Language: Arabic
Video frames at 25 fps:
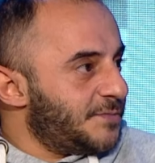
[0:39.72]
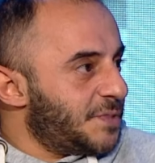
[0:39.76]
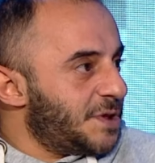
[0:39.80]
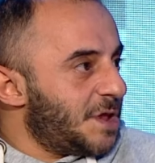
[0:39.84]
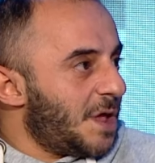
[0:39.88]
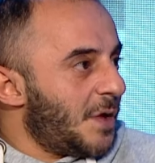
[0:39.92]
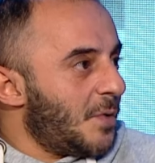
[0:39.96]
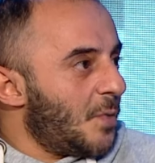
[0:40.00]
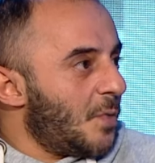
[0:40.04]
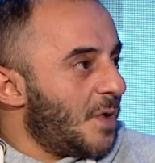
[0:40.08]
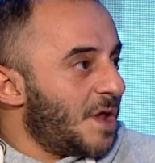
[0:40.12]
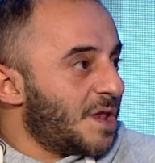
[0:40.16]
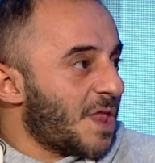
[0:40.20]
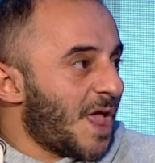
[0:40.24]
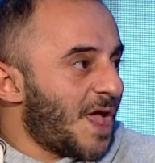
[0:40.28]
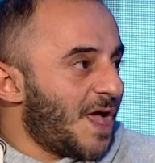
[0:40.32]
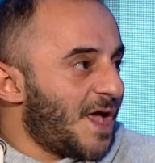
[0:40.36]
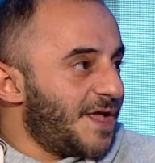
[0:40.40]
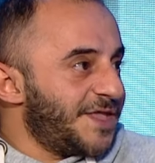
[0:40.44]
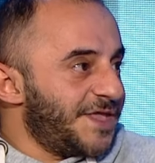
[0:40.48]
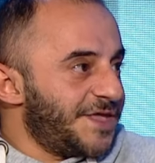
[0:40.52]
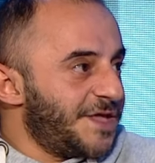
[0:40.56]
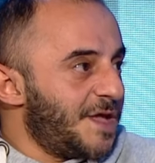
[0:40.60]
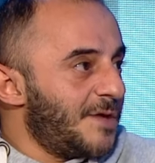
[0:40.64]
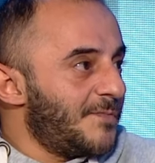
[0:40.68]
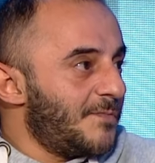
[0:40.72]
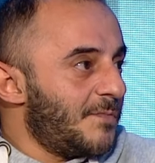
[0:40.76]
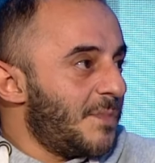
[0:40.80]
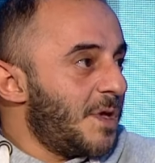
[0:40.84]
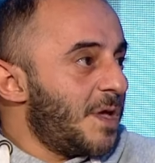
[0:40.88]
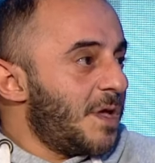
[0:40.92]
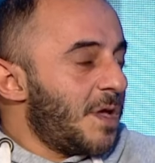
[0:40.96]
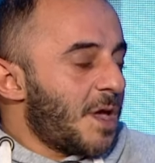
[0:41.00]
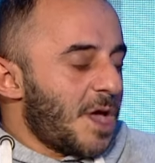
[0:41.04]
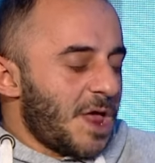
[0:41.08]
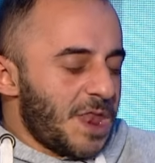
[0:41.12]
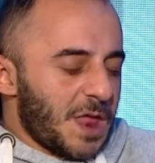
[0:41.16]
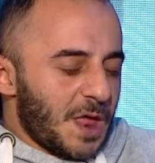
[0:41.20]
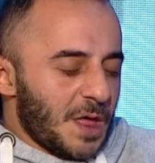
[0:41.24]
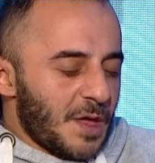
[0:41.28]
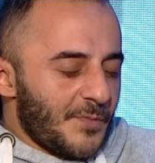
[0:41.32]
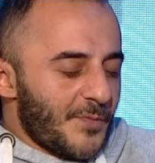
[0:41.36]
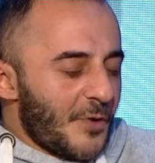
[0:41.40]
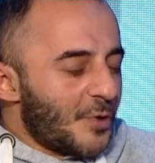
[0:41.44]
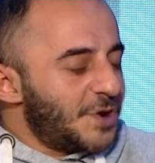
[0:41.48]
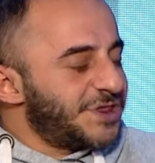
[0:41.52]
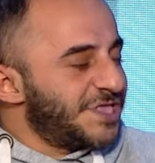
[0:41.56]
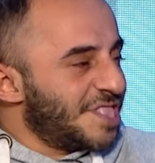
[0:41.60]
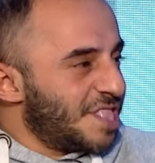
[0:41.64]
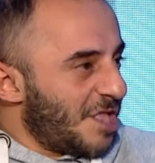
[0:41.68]
بالاول آه، ايام انا
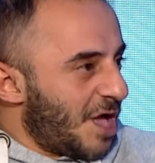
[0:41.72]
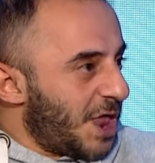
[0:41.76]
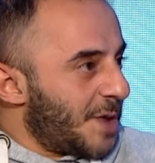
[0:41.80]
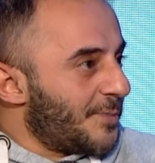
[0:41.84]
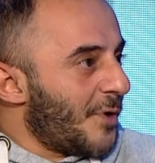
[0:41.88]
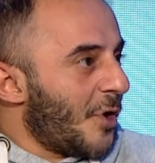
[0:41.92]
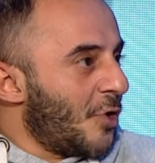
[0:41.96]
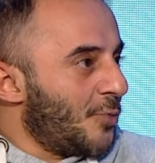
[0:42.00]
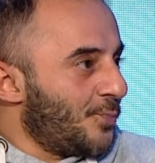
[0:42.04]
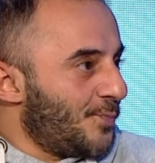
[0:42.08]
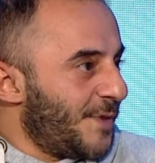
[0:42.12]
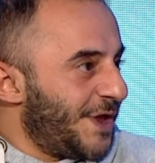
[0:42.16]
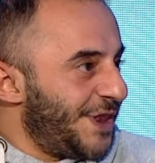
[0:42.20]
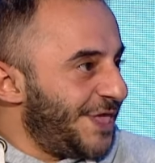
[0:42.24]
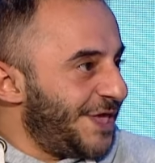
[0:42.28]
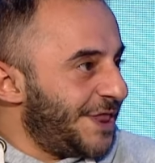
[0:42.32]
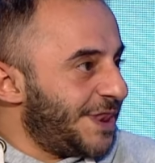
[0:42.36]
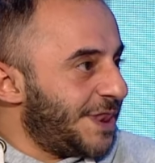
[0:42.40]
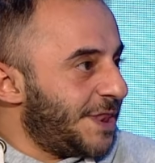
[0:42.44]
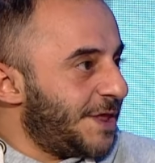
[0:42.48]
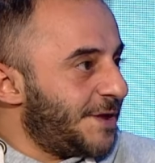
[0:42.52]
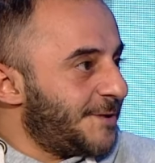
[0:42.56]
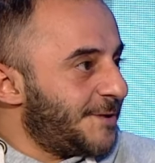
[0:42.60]
مواليد ال 84